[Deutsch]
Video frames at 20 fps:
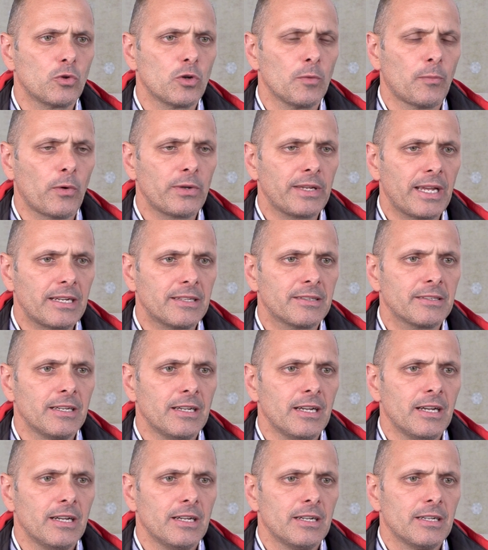Ökoprojekt,
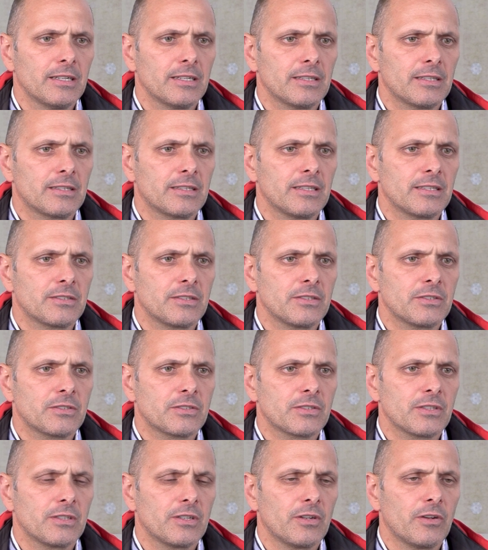dass
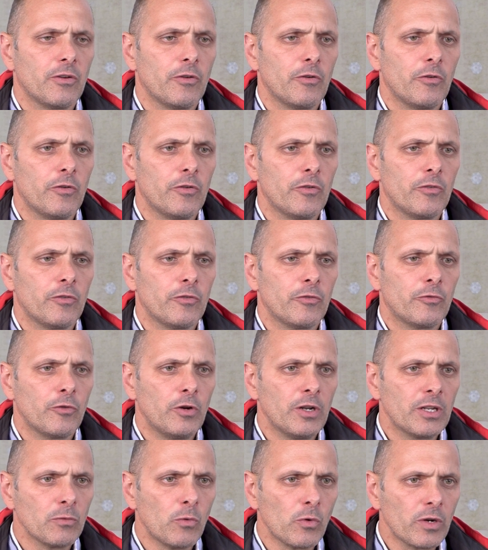es
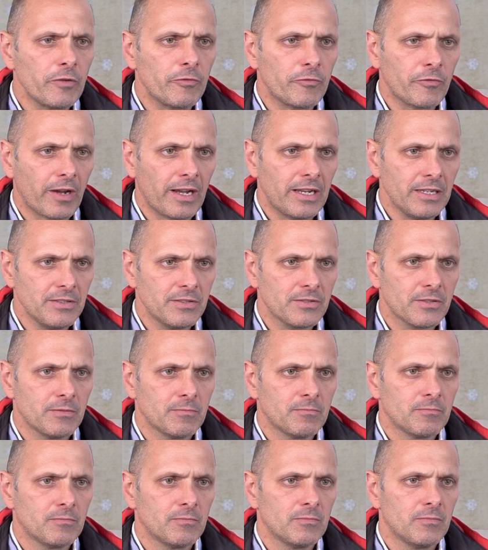völlig ungiftfrei ist
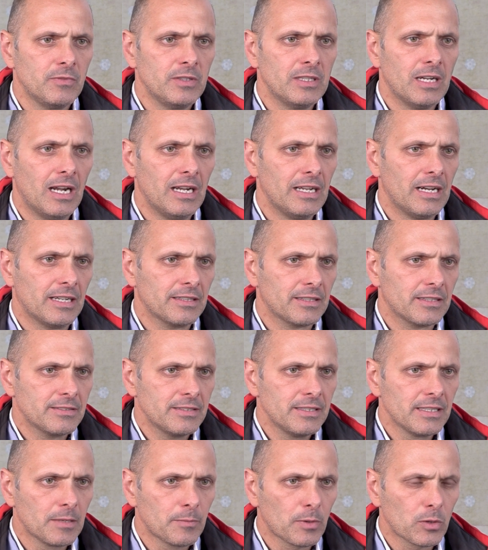wie alle anderen
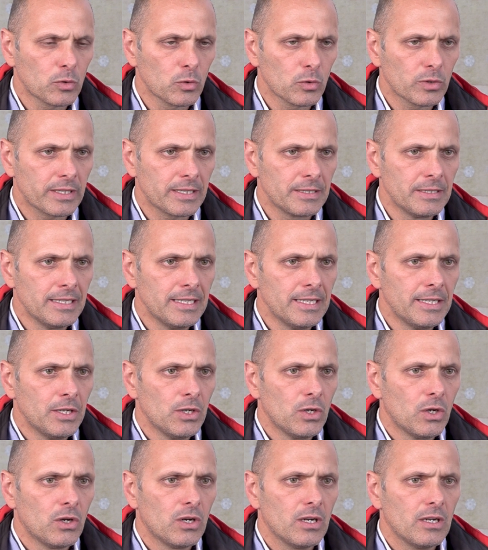Siegerprodukte,
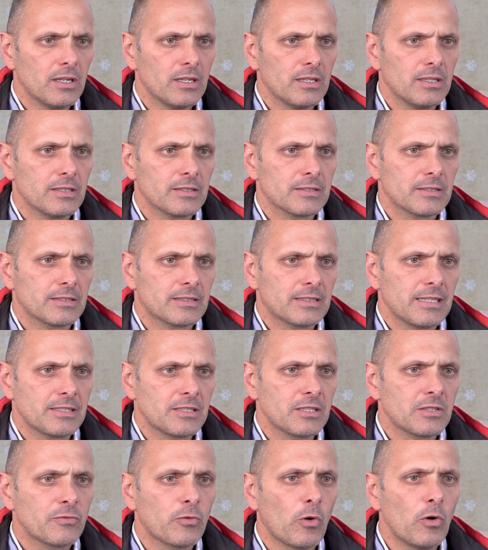
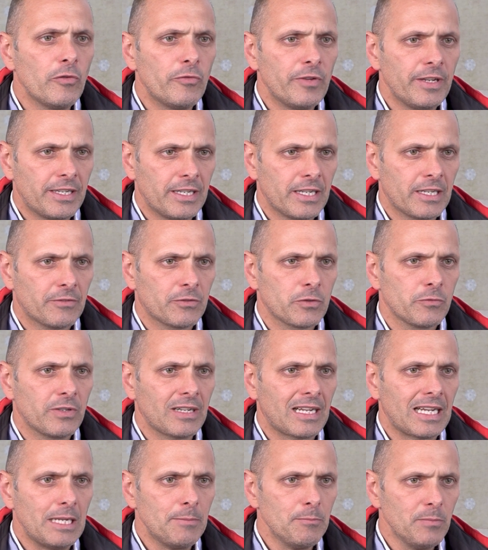dass es vollfächig zu
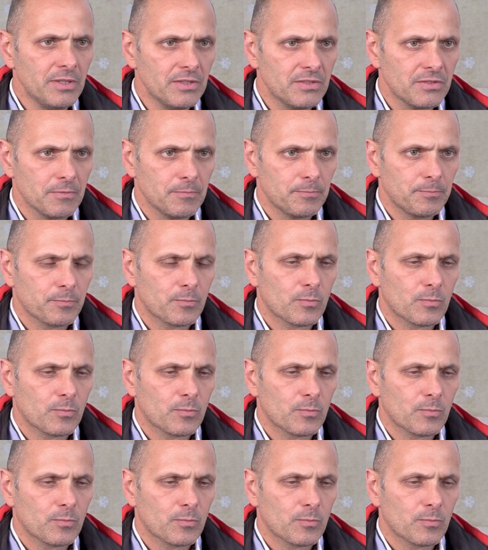verkleben ist.